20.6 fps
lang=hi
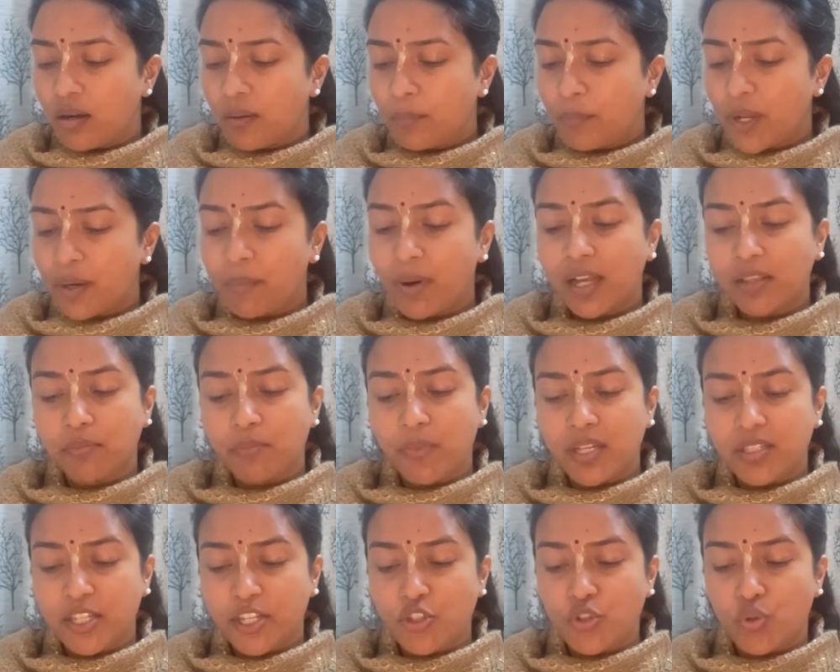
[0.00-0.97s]
परमात्मा
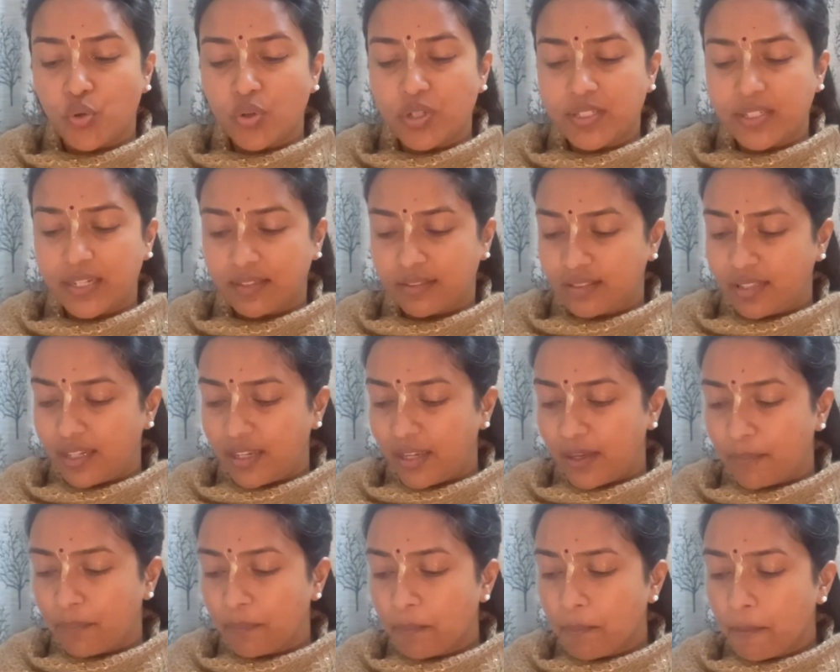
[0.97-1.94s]
से जोड़ सकते
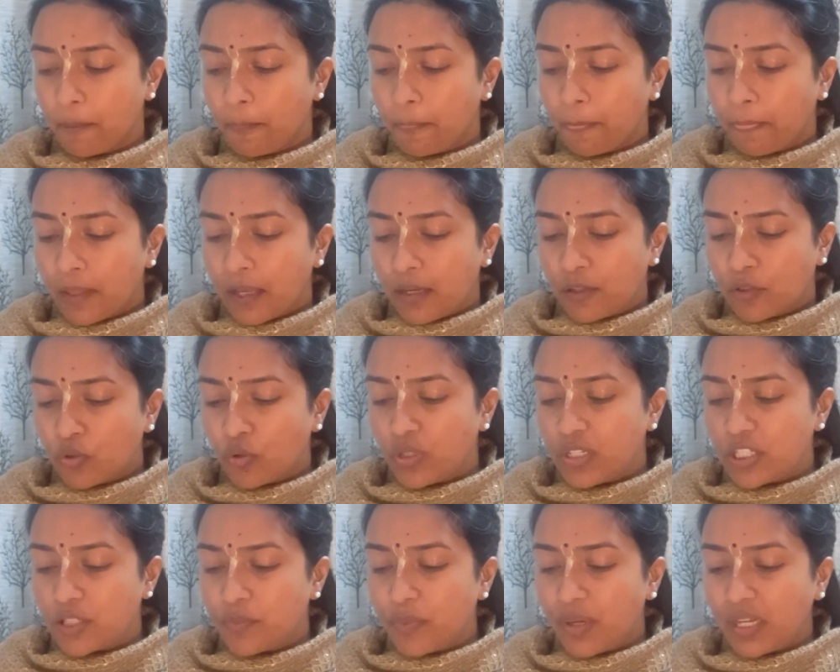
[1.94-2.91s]
हैं तो
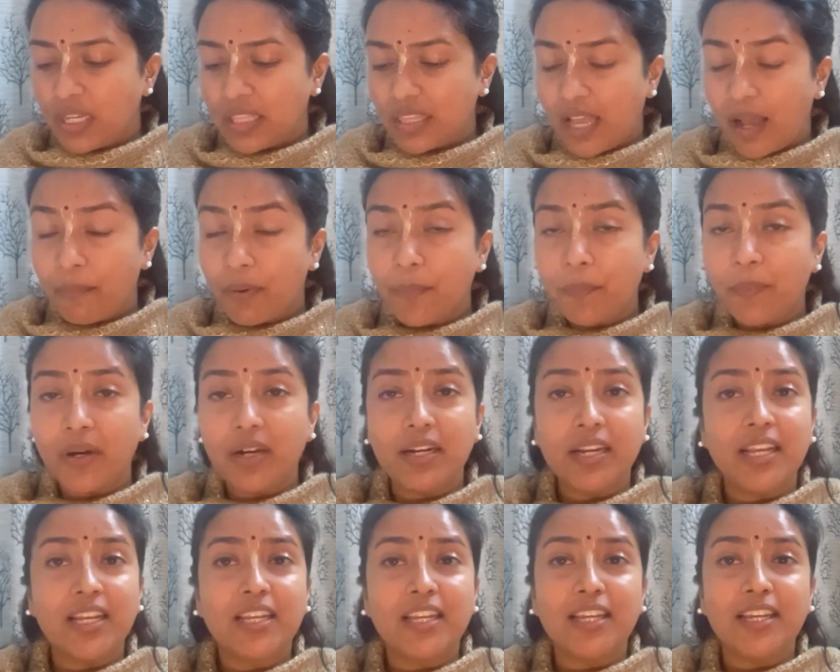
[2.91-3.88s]
इसमें किताबें
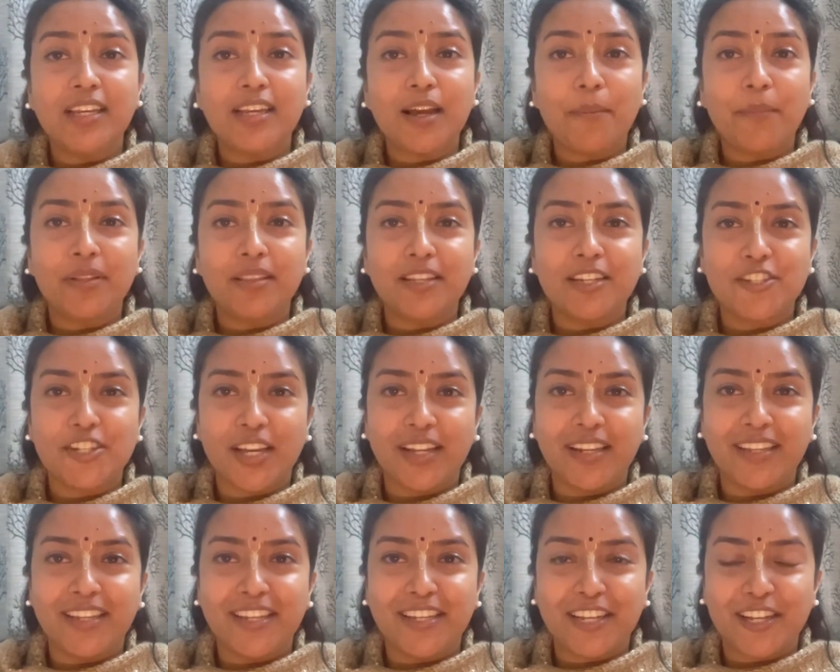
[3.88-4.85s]
पढ़ने की या मंदिर
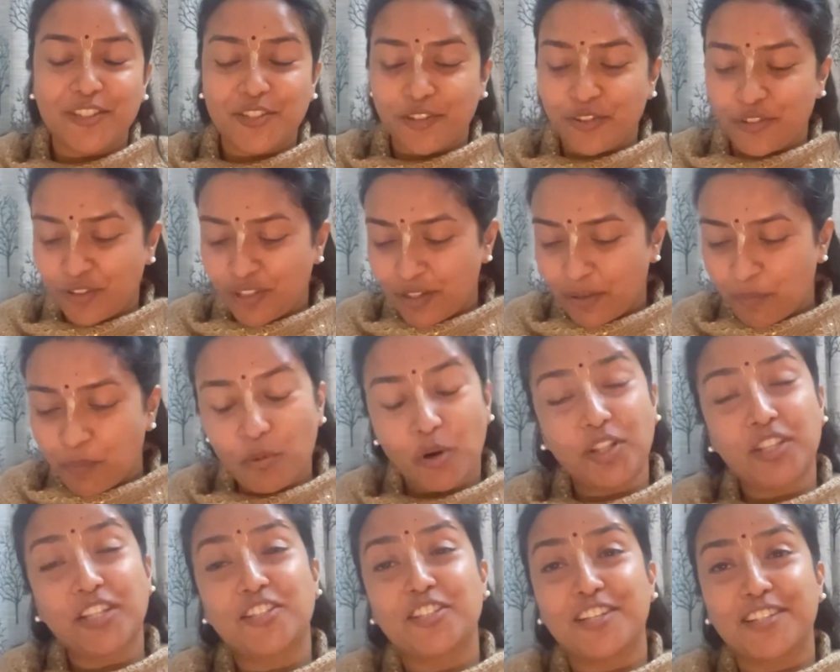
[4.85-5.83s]
जाने की क्या ज़रूरत है
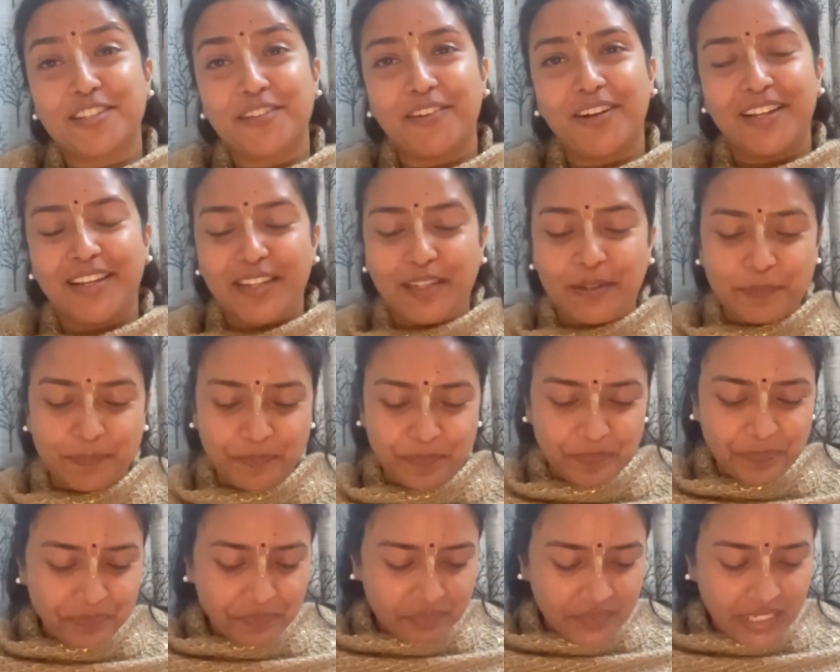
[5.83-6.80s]
बहुत अच्छा सवाल है
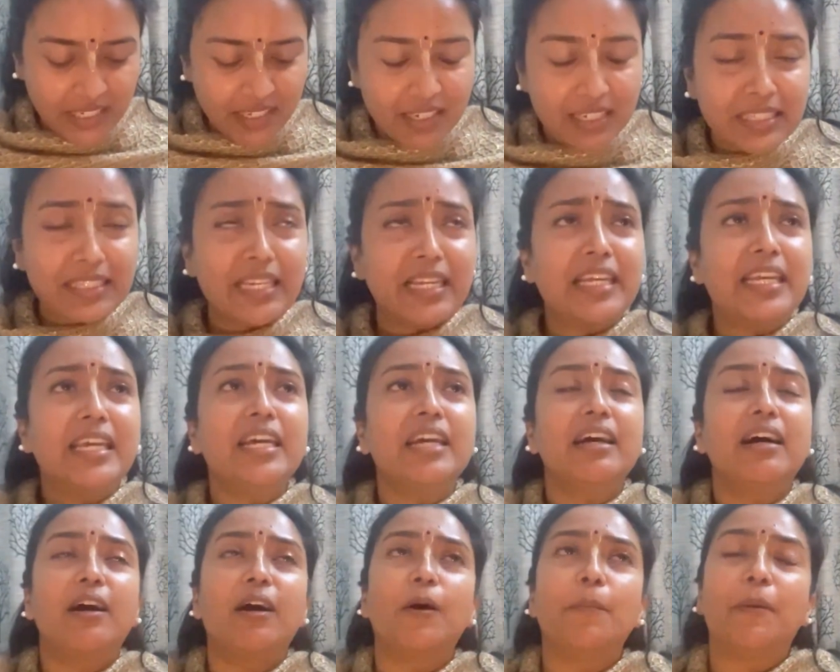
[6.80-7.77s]
देखिए
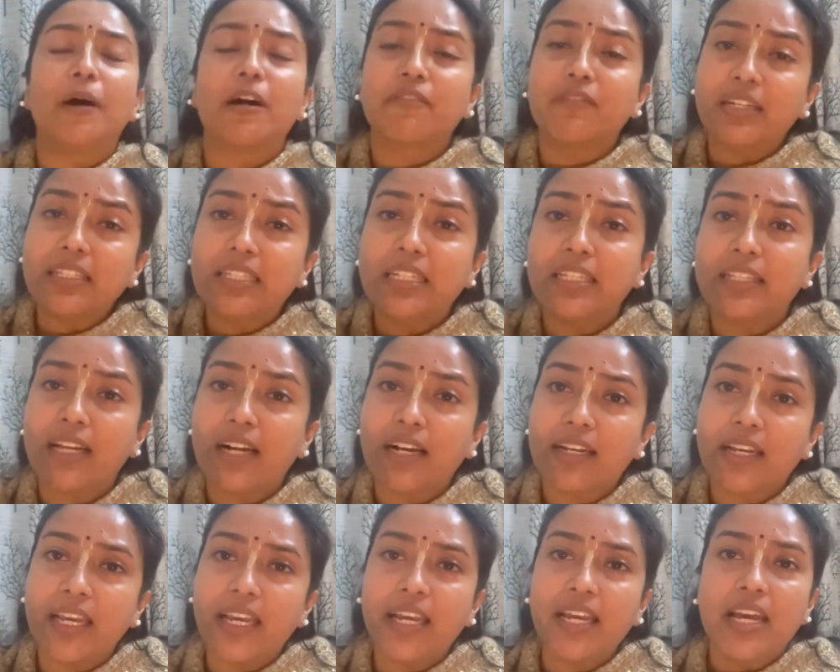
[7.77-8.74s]
भगवत गीता
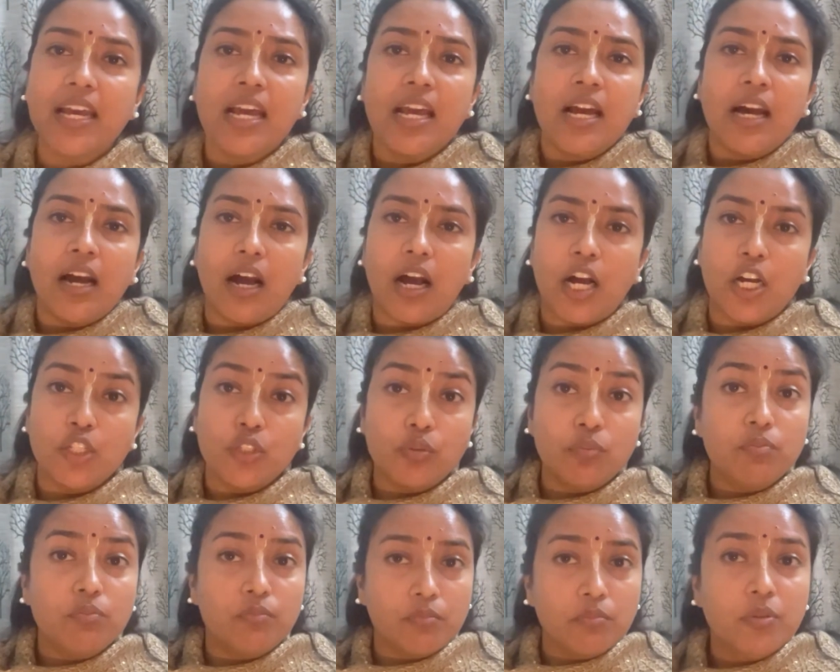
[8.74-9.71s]
के
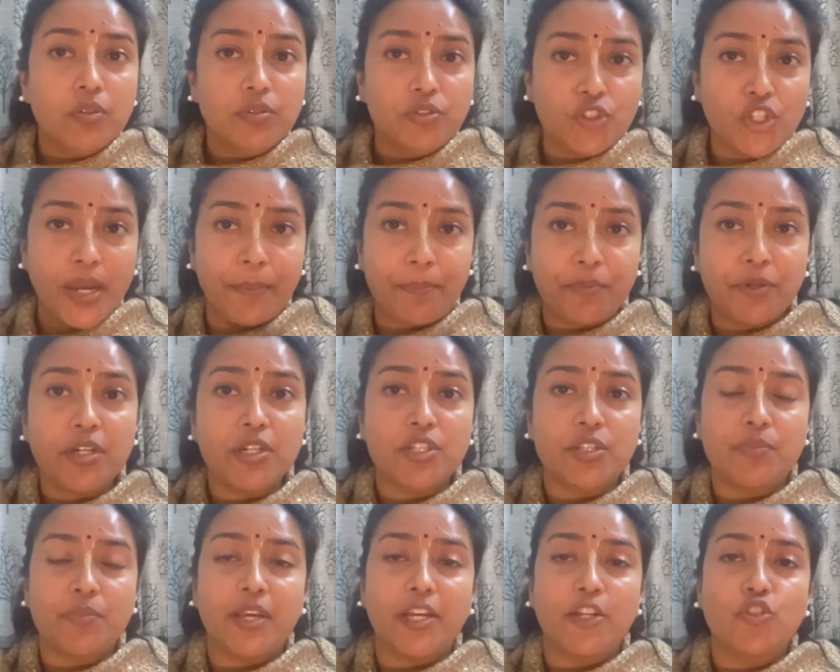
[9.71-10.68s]

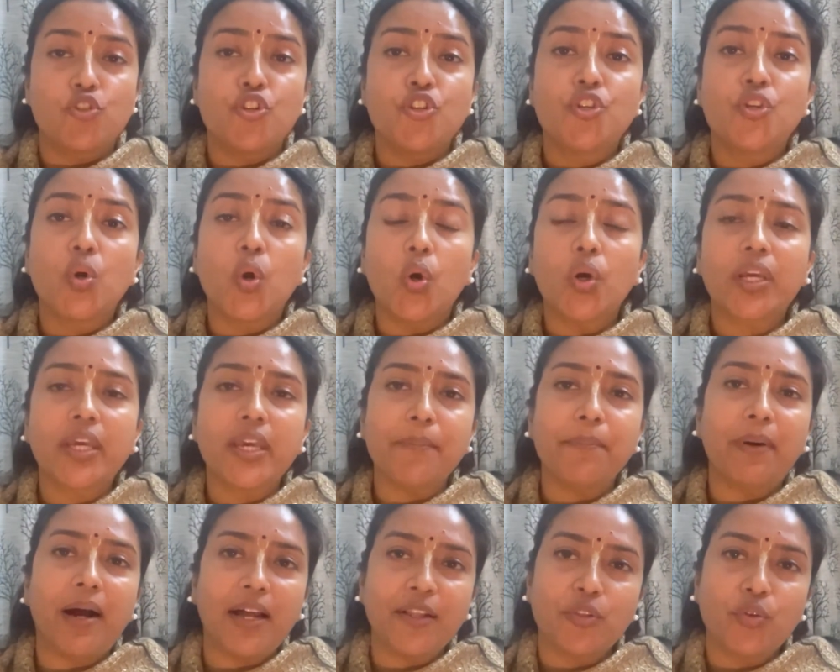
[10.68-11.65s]
चैप्टर्स में जो योग की
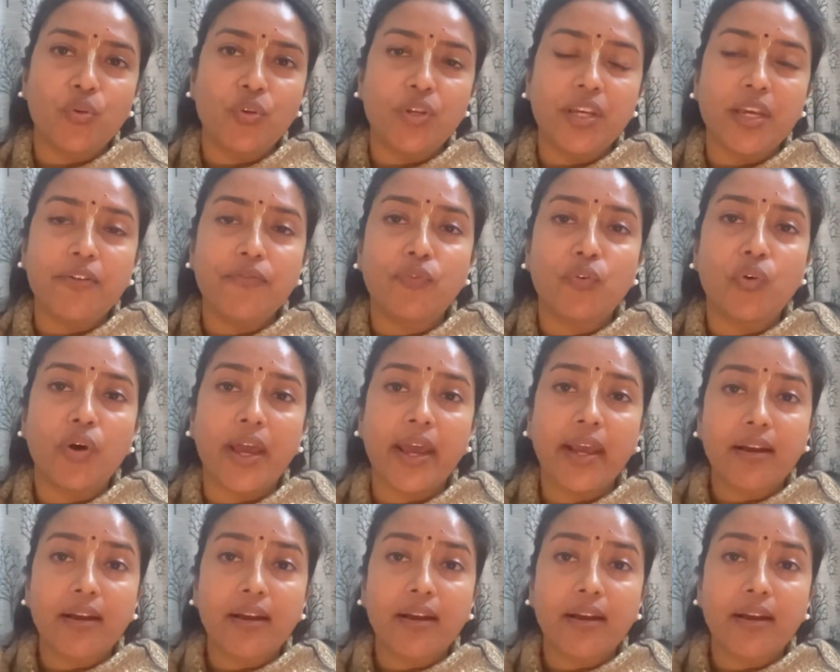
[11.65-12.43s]
बात हुई है वो है